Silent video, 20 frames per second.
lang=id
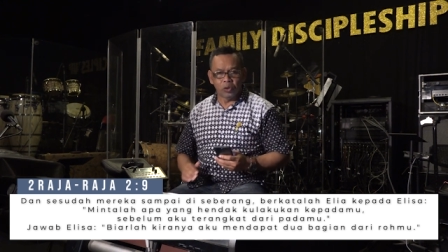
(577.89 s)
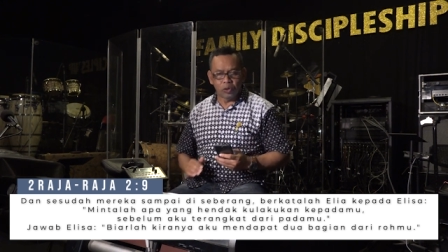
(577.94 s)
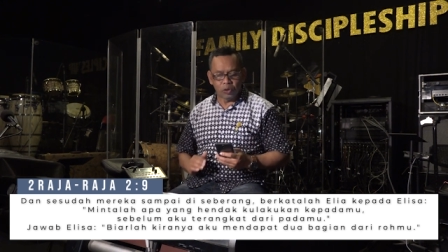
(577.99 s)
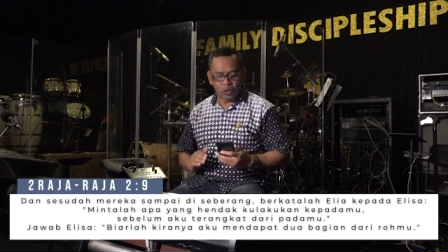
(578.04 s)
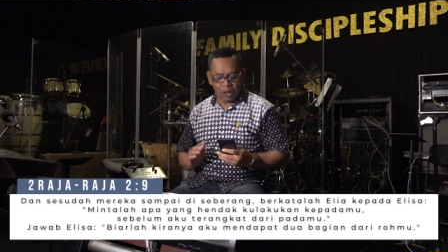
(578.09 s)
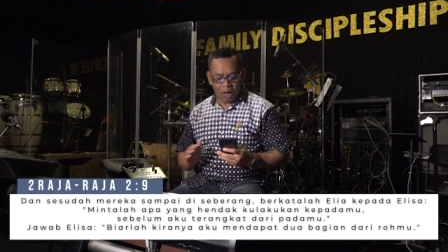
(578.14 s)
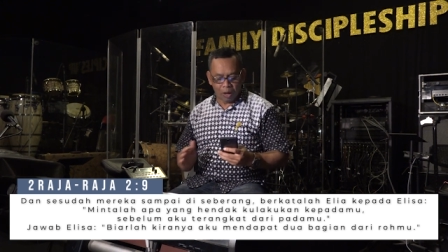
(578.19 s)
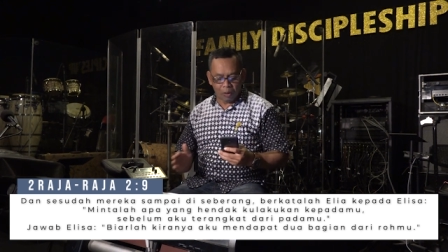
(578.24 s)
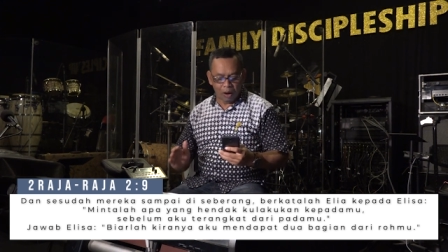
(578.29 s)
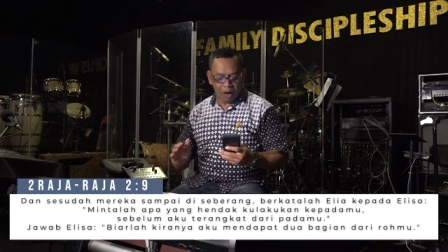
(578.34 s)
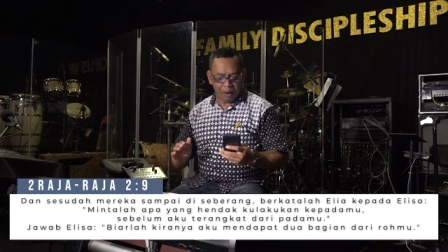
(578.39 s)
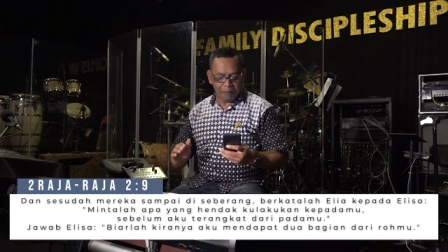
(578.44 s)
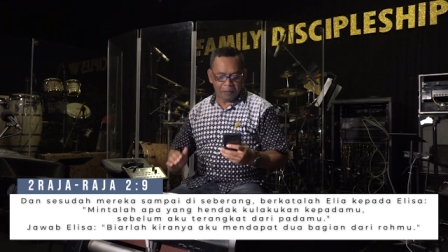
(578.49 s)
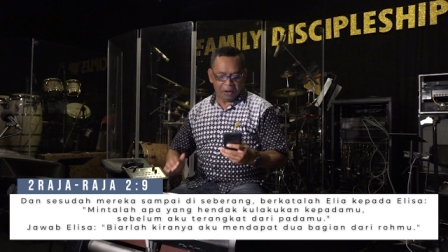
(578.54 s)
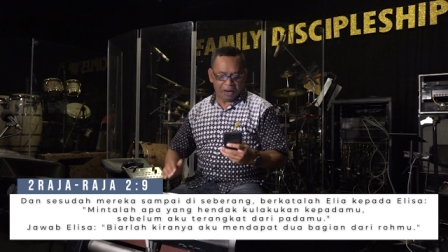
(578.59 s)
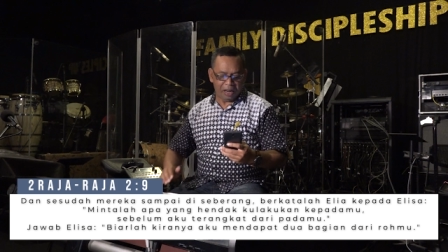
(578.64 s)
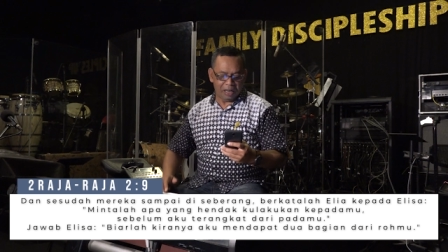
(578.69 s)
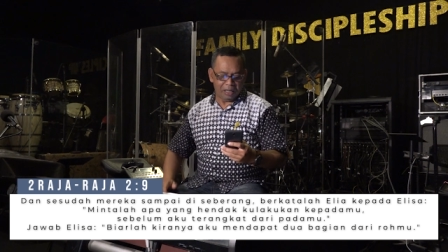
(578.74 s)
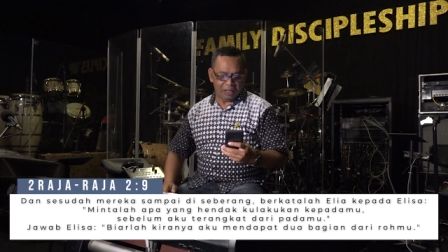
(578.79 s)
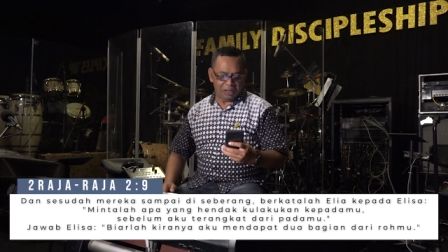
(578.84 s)
Jawab
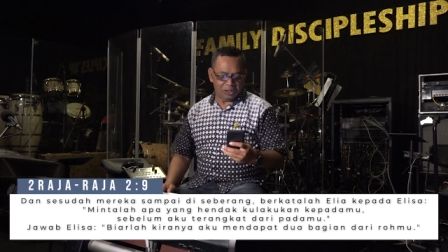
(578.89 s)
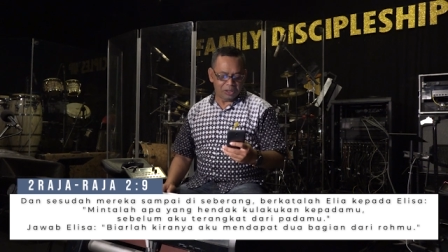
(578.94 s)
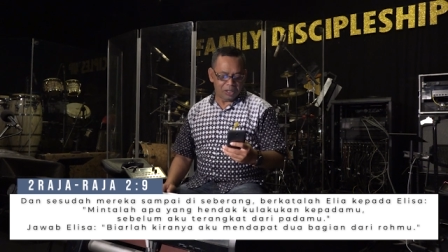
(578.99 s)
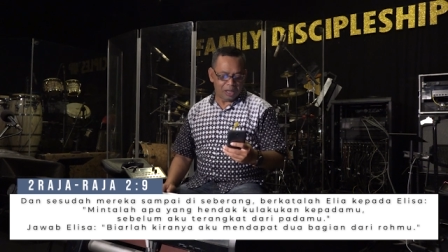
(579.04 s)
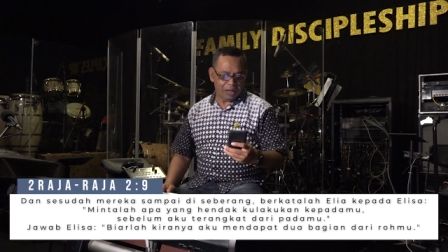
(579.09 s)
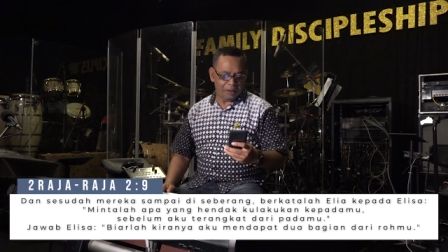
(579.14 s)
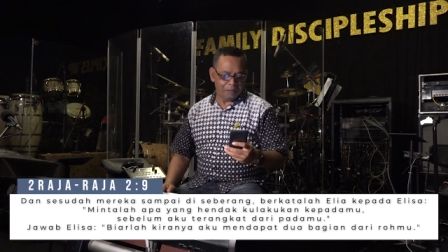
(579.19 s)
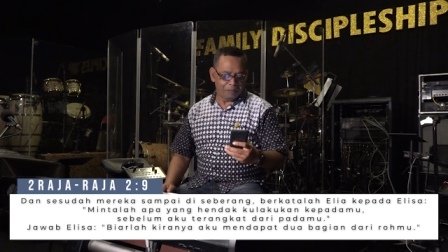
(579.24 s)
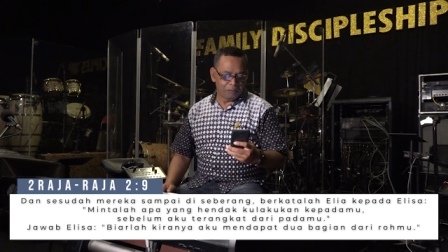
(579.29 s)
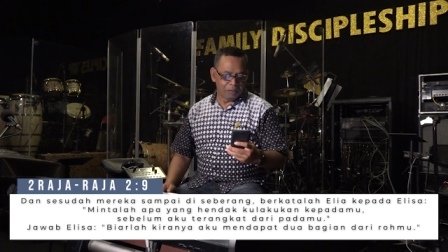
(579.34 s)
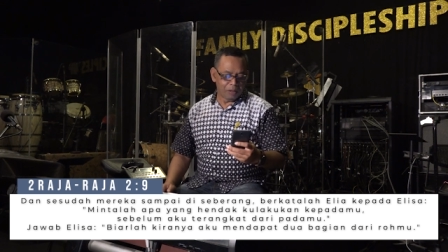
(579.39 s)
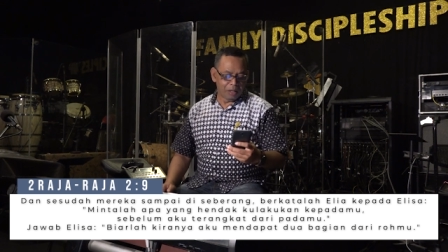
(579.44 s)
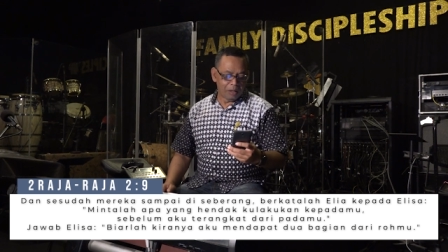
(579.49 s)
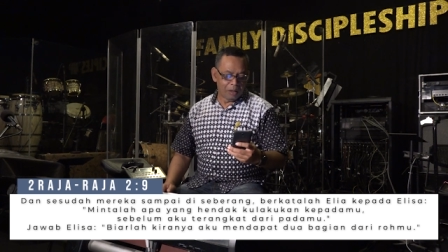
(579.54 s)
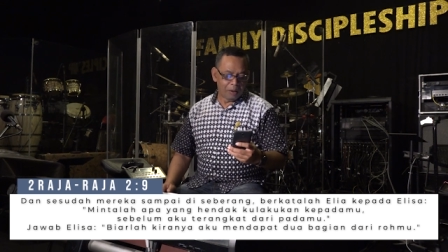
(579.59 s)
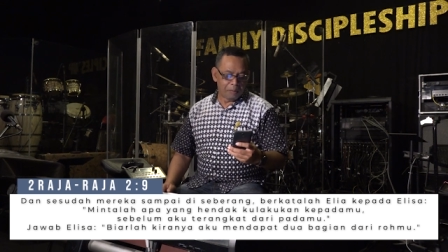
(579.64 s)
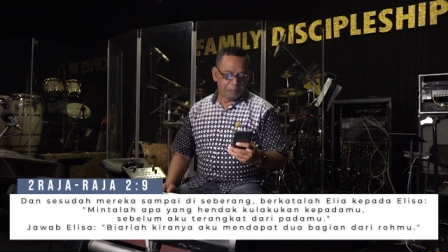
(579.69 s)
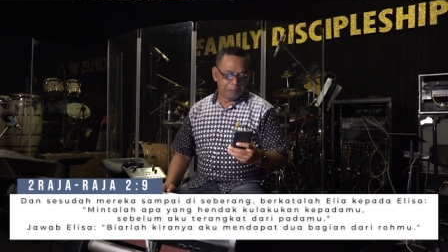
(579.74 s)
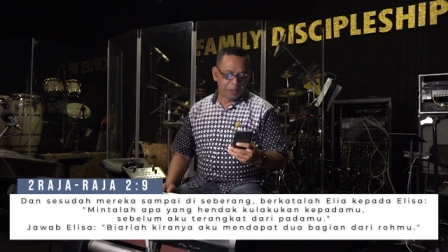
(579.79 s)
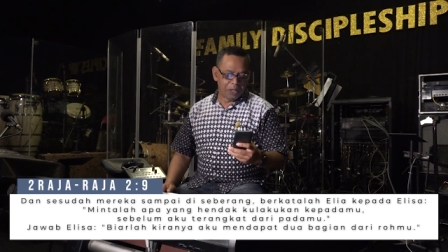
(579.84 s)
Elisa,
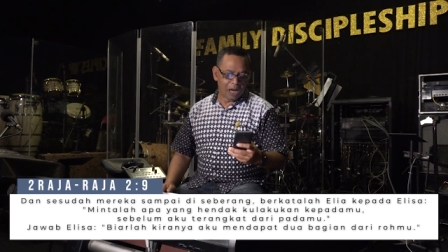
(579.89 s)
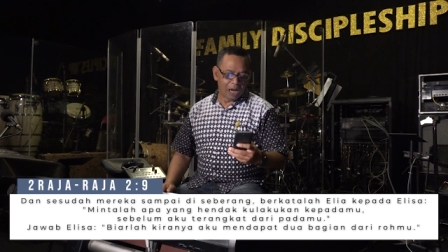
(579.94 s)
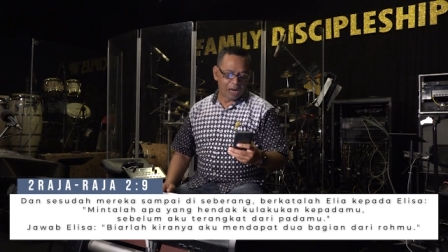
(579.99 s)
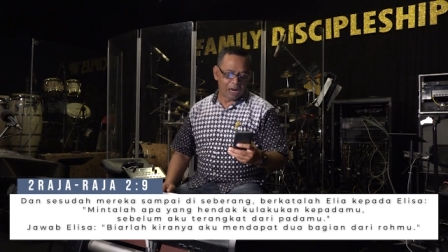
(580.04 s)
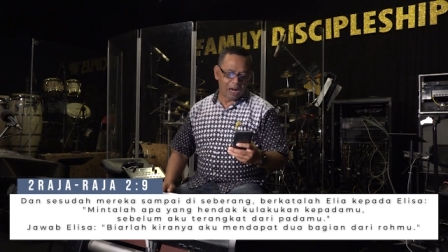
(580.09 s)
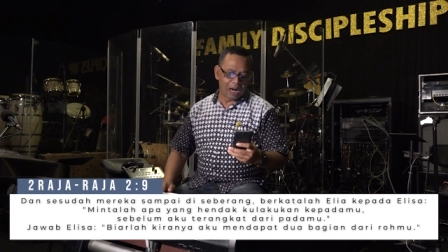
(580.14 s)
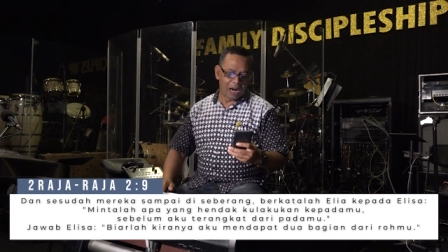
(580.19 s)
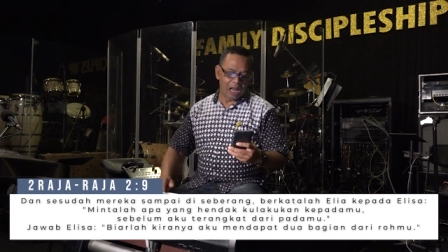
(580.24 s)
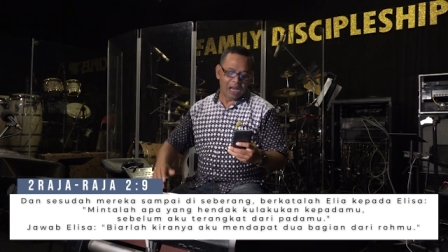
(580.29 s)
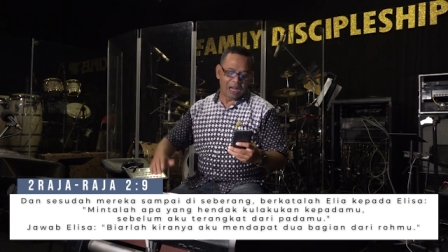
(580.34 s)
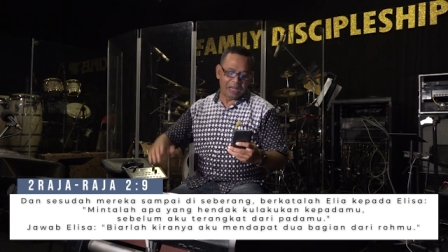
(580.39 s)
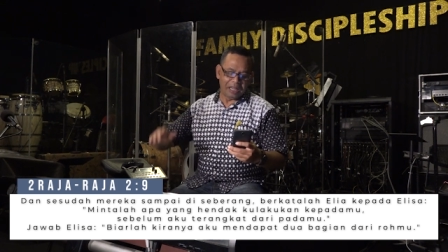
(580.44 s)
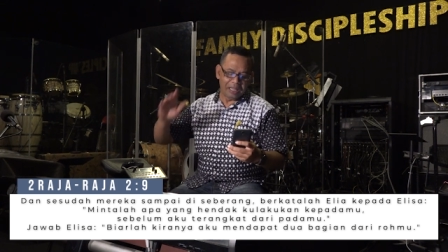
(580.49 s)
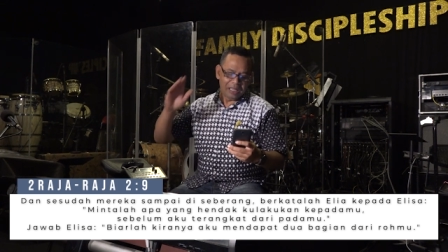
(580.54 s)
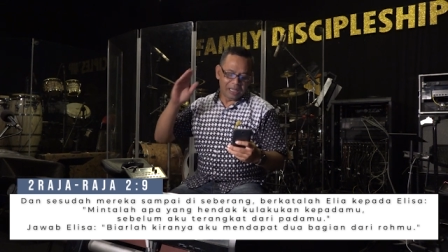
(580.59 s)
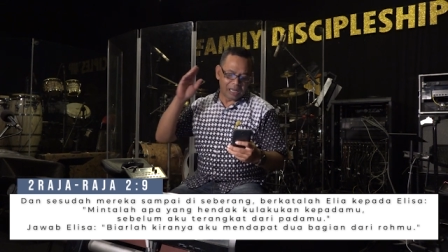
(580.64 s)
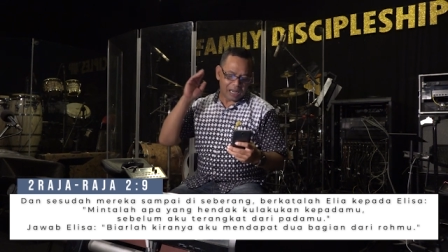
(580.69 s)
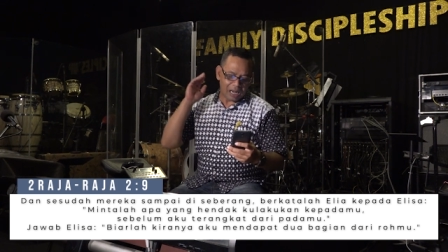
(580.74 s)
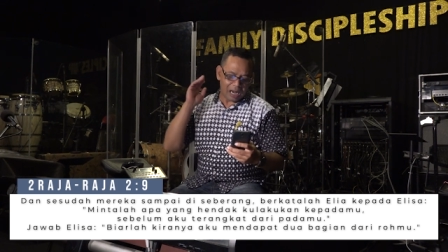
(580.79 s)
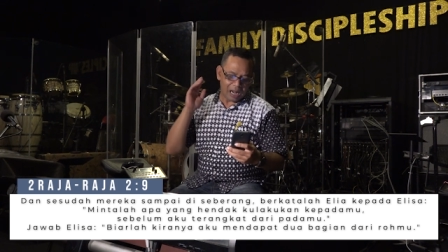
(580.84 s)
biarlah
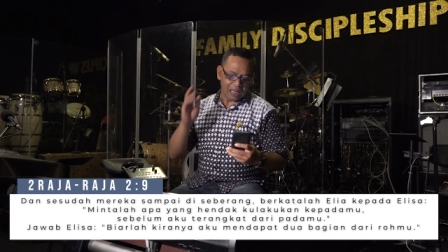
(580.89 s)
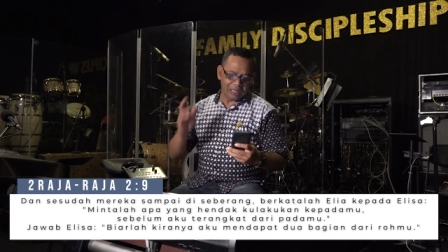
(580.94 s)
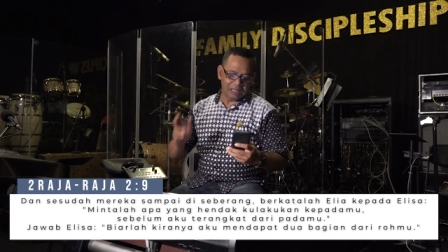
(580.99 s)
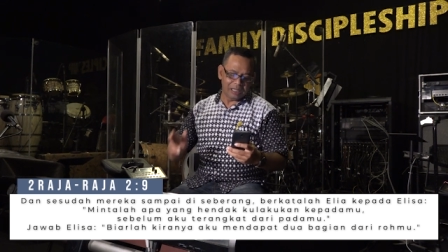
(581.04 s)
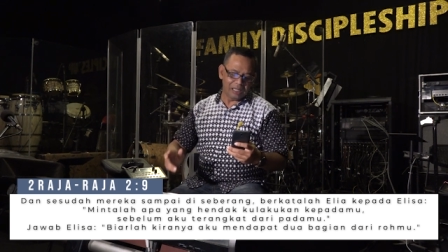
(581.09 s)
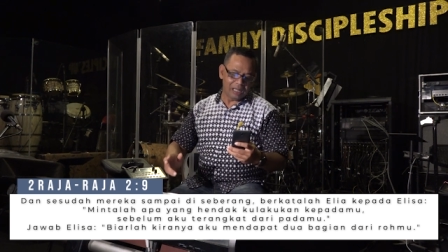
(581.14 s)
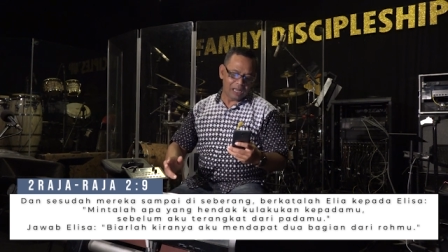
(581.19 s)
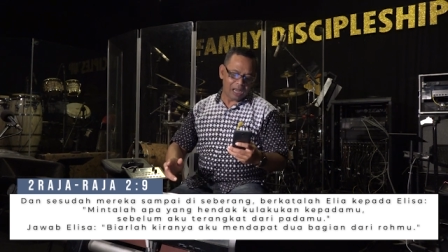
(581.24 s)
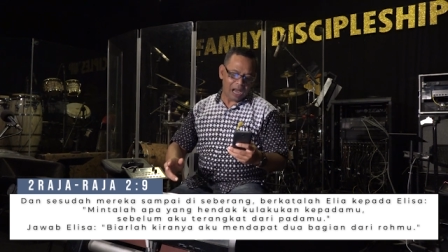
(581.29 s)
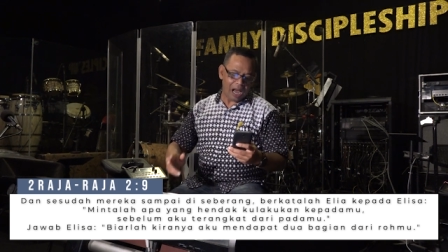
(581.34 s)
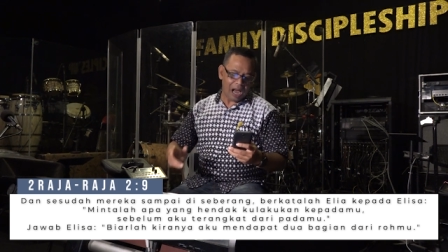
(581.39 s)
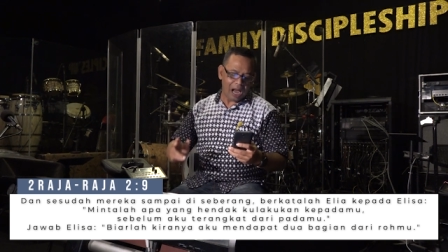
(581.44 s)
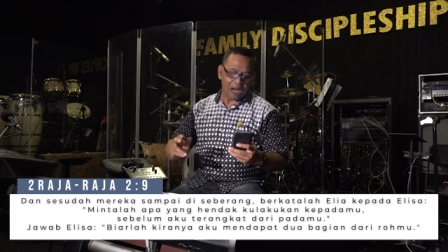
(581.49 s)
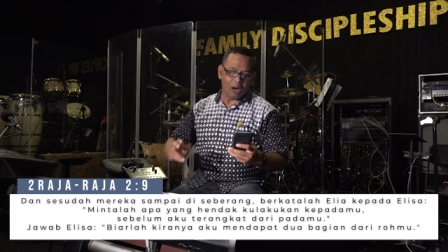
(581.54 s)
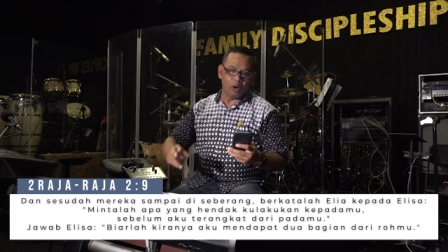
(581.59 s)
kiranya